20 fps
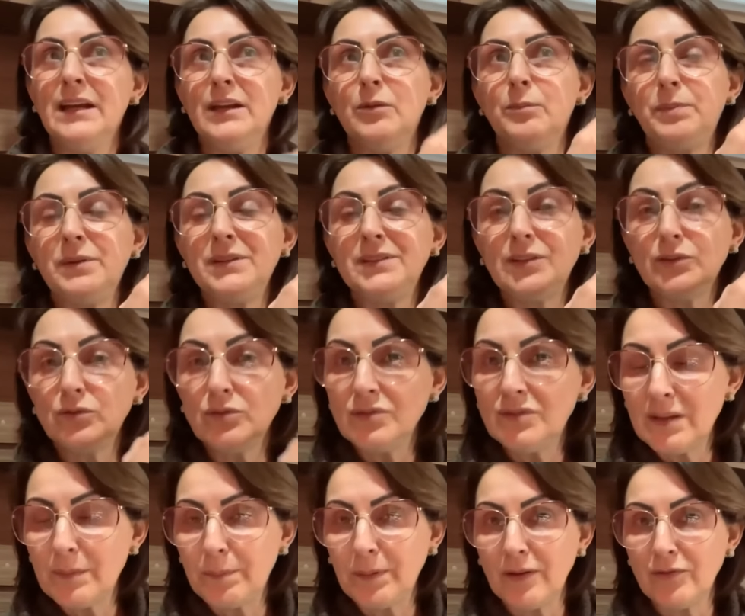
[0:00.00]
Eu preciso
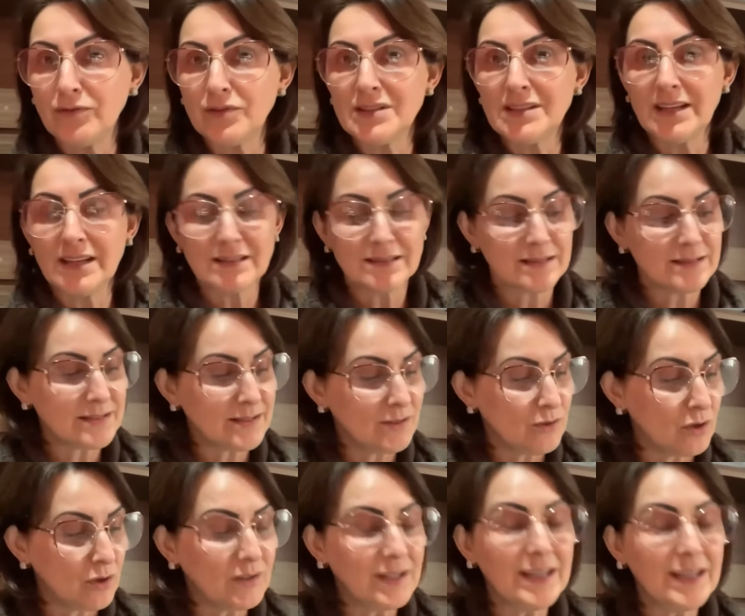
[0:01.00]
dizer para vocês
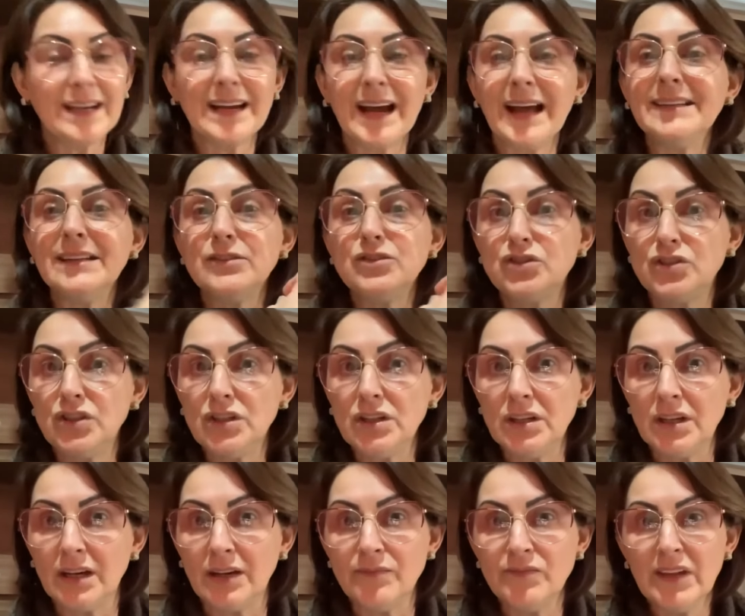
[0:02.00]
assim, ó, que cada
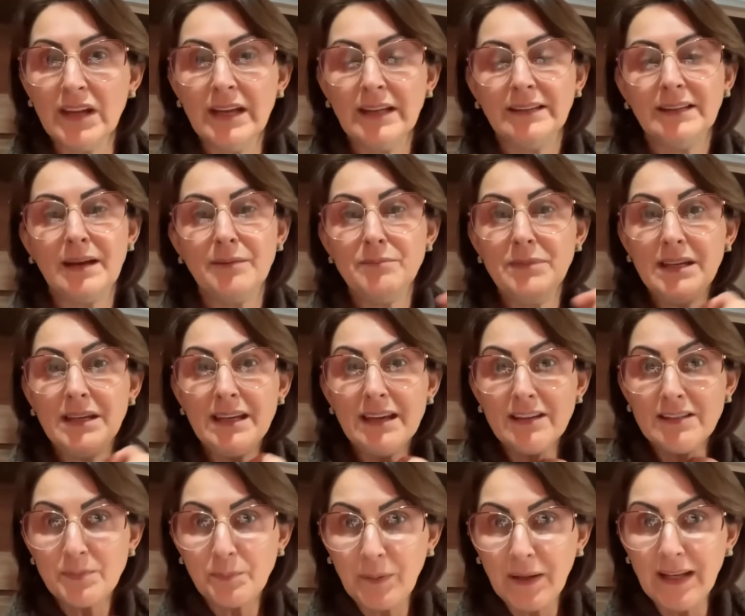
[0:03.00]
dia, na
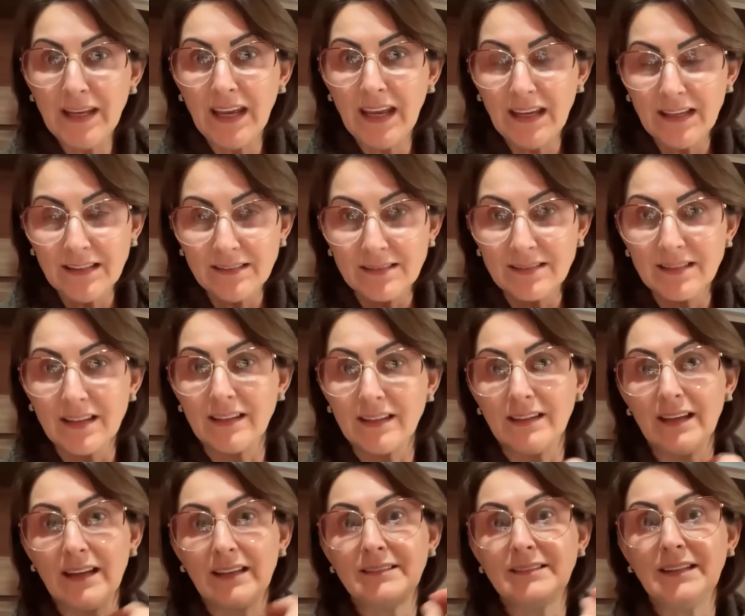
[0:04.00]
minha experiência,